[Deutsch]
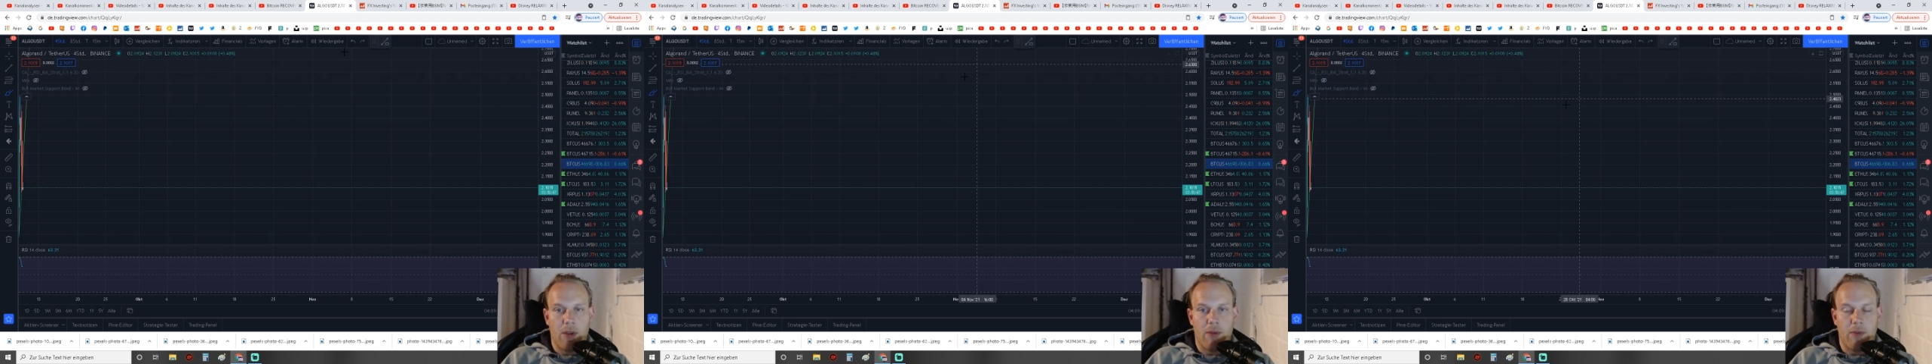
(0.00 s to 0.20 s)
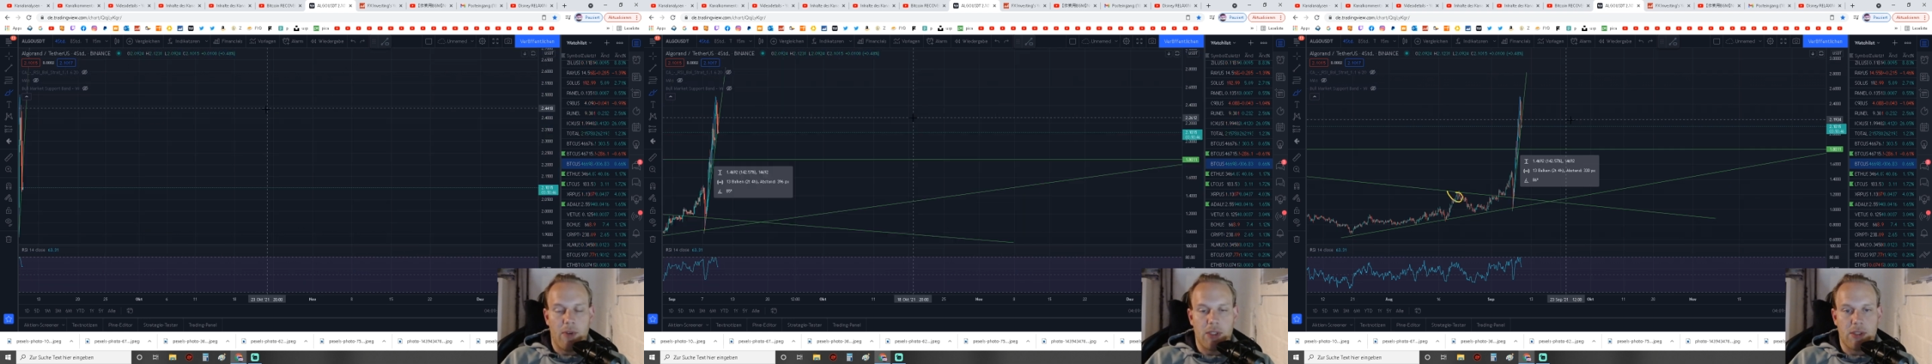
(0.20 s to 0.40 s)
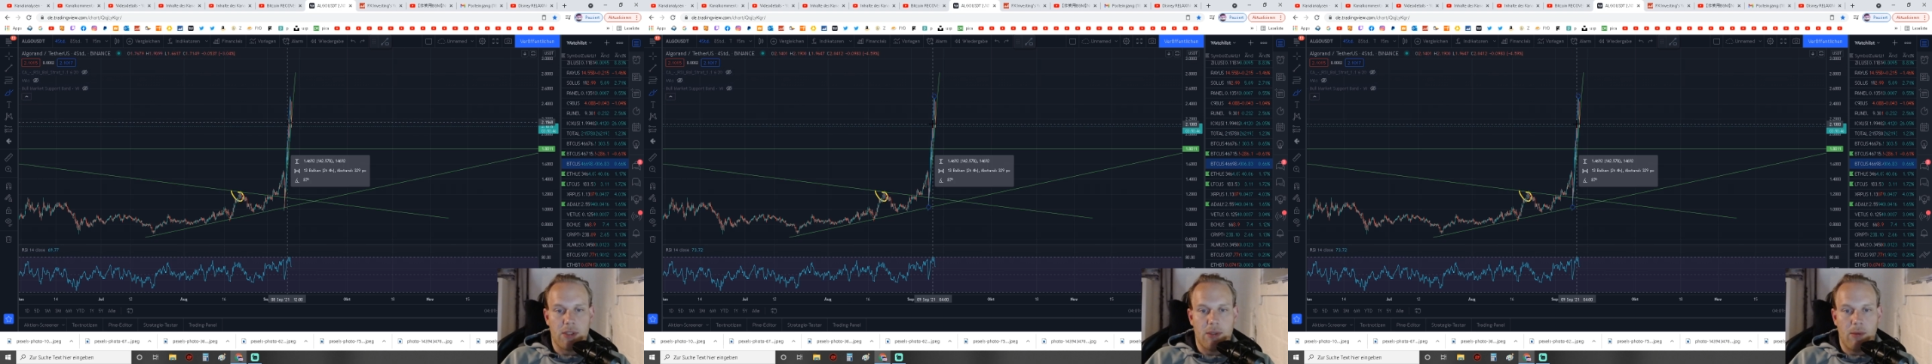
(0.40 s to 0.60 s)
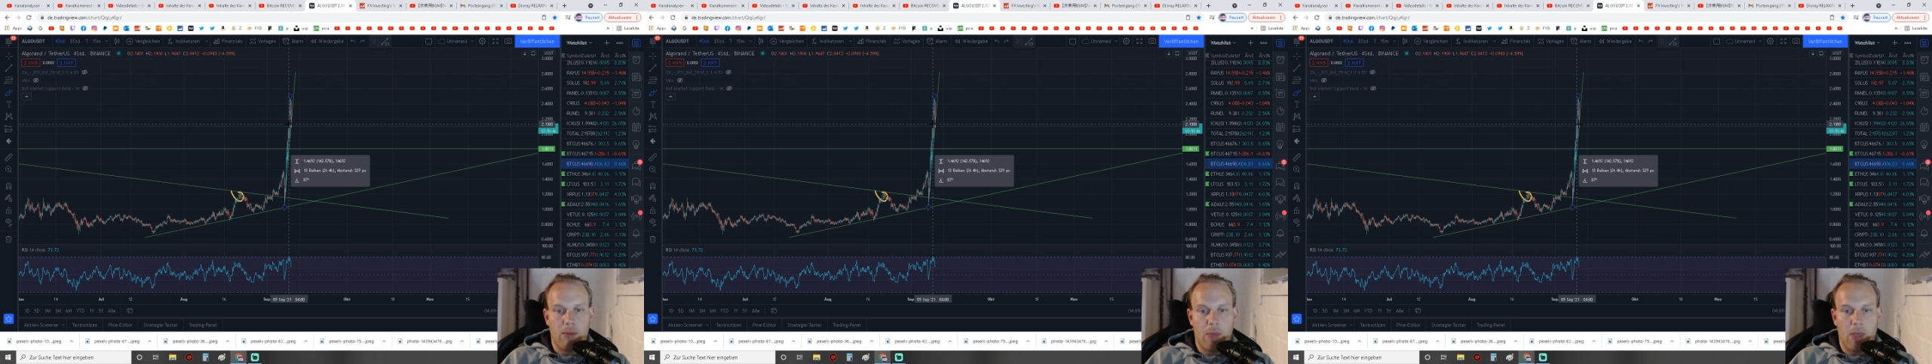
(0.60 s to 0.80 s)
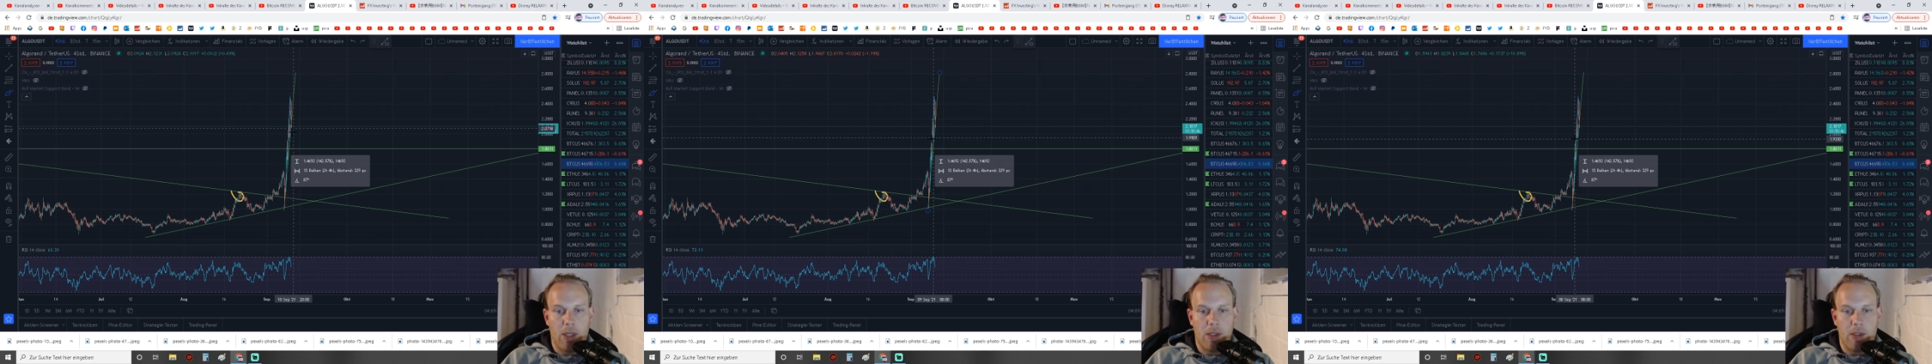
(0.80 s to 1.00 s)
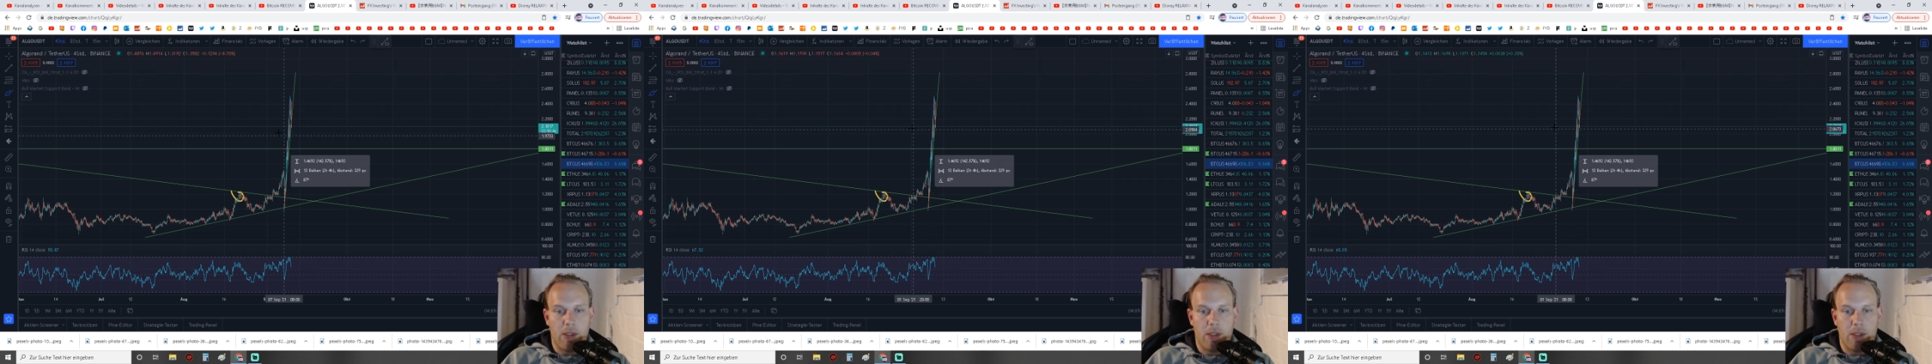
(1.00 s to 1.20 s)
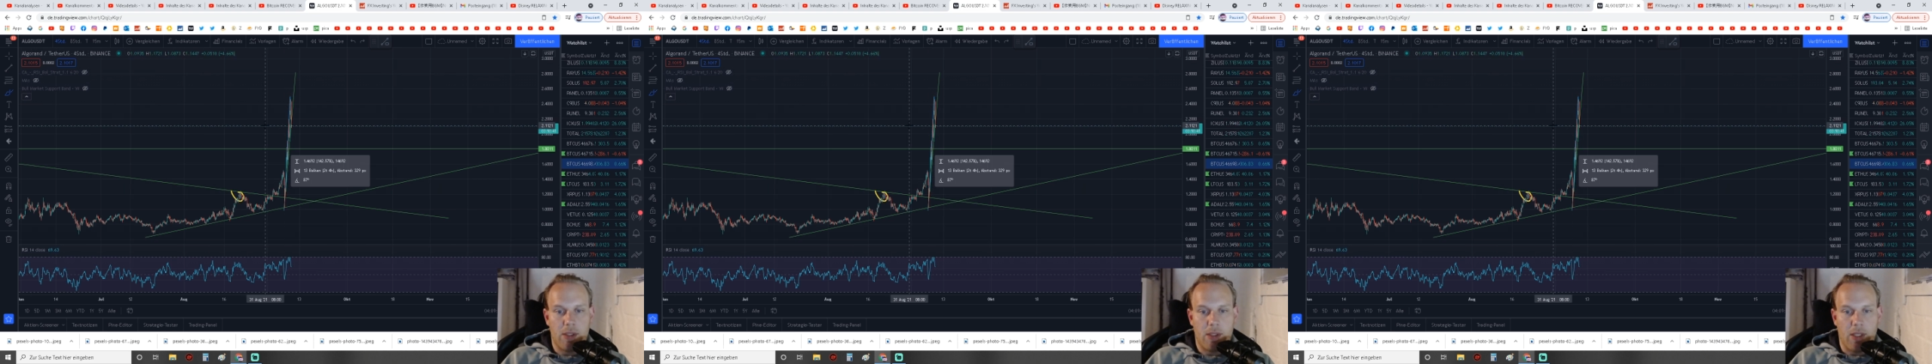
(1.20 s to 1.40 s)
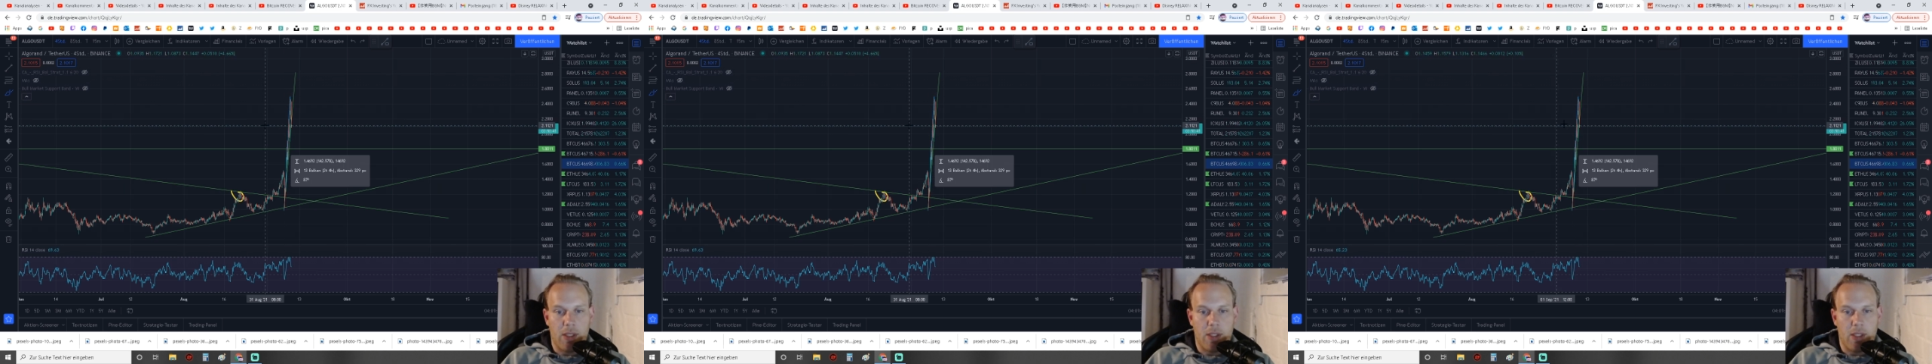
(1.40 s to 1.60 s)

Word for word: Was mache ich denn